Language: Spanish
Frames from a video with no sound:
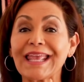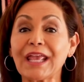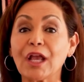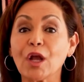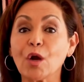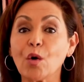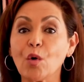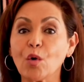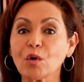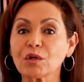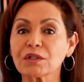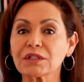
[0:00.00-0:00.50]
en
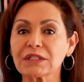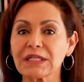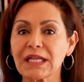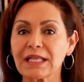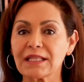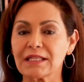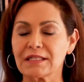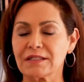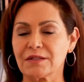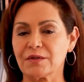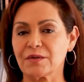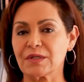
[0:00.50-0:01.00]

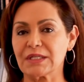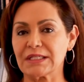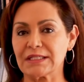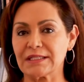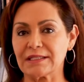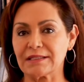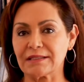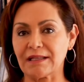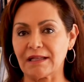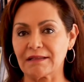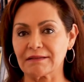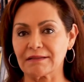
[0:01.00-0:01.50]
contra del
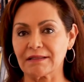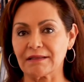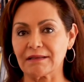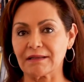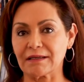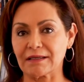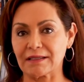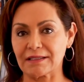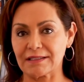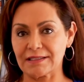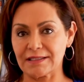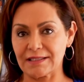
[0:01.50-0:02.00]
solicitante
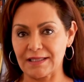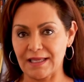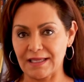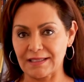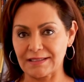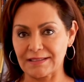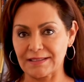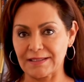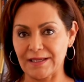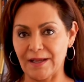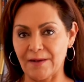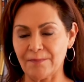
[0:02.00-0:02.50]
de
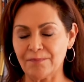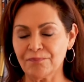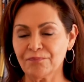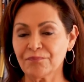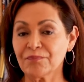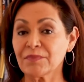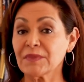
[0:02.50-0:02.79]
residencia.